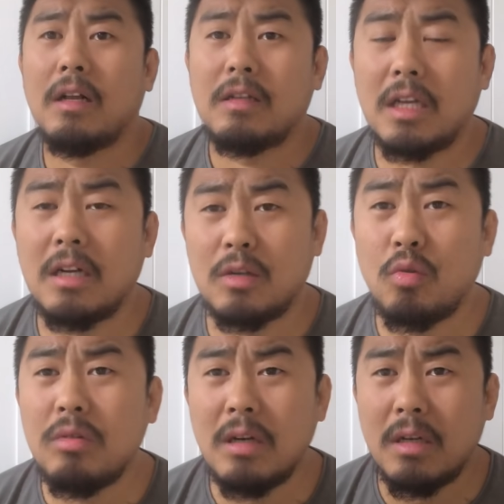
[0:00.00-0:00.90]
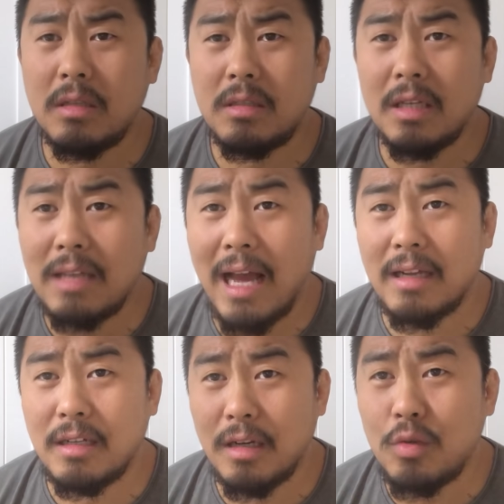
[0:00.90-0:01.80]
这个东哥现在
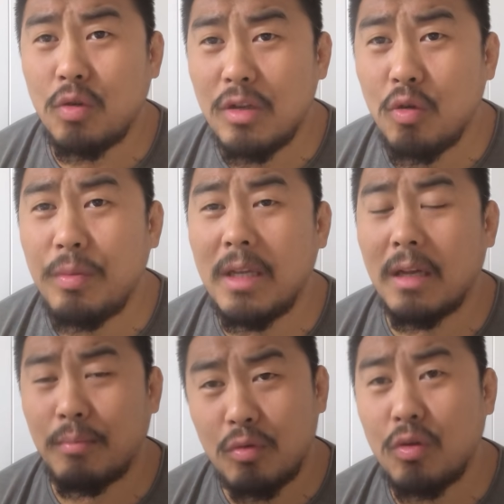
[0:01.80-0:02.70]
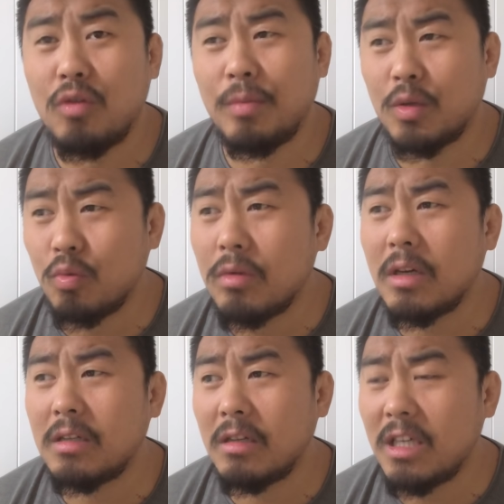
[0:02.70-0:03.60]
能吹牛逼的不是吹牛逼，东
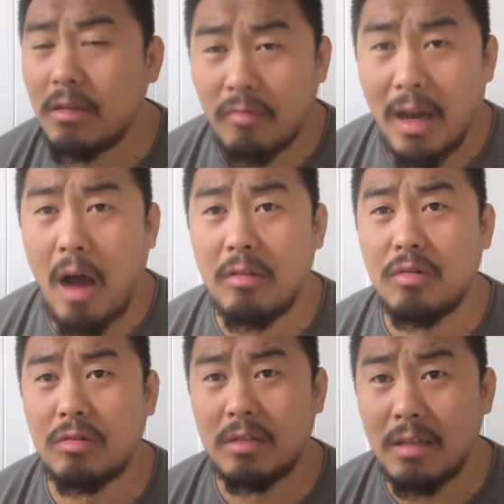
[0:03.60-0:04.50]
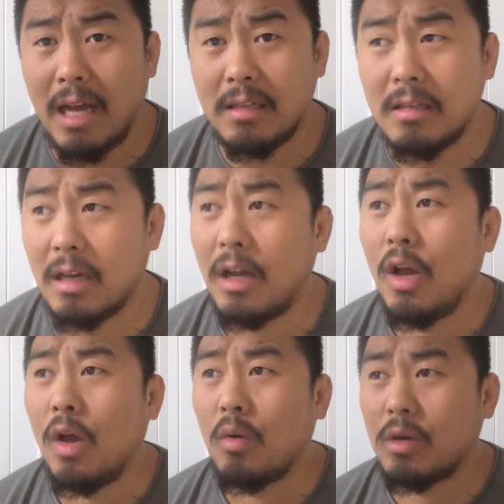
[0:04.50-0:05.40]
哥能引以为豪的就是现在真的，
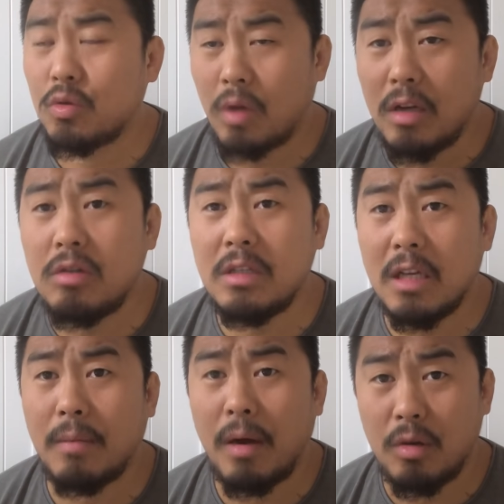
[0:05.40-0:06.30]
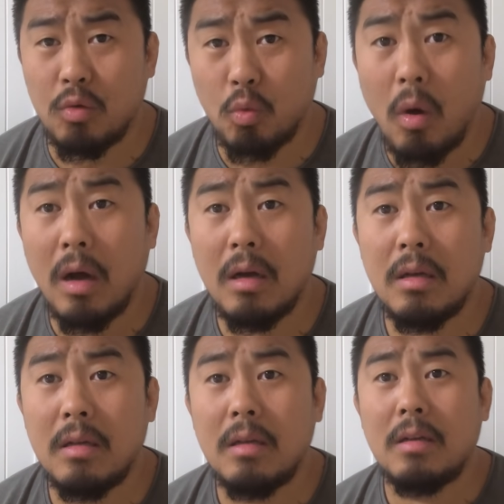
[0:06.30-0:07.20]
我是全世界的朋友多，
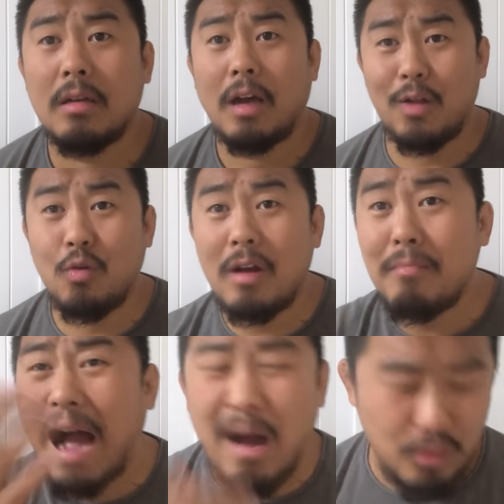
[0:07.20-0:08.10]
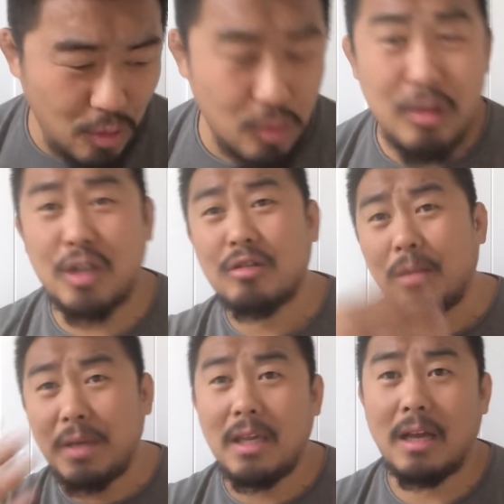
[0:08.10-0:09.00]
很多人骂我徐晓东你是个
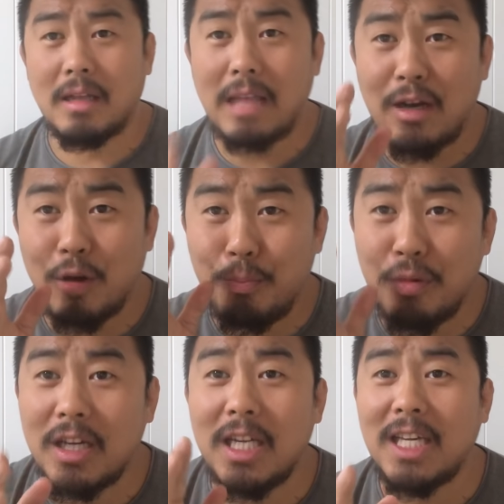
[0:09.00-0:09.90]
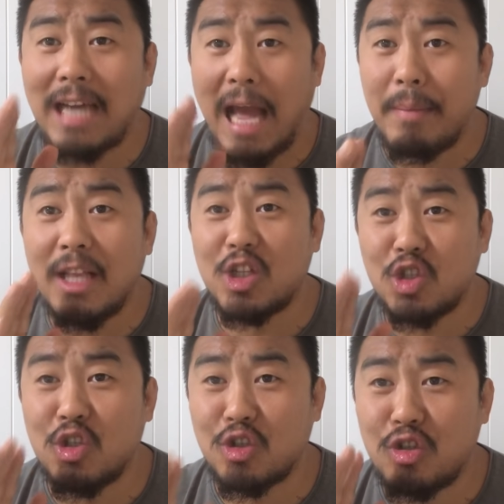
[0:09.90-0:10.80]
屁呀，但是不可以改变的
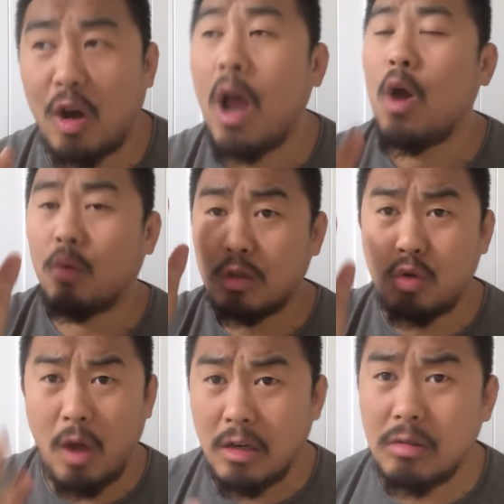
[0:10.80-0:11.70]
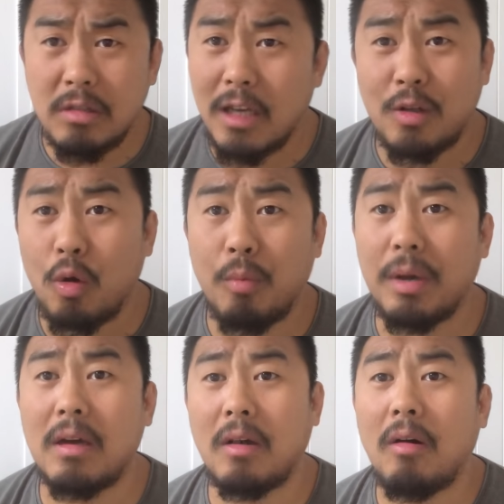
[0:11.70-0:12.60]
事实是我全世界都有
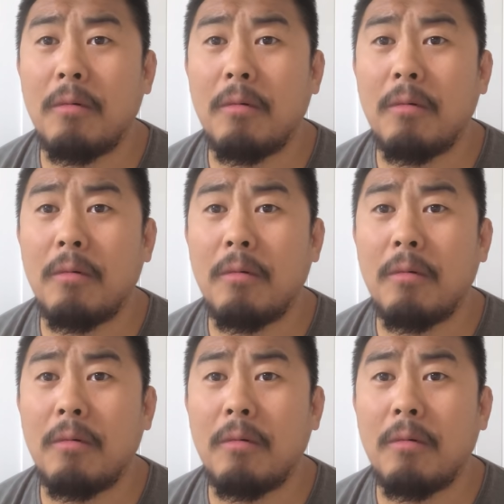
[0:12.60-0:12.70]
朋友，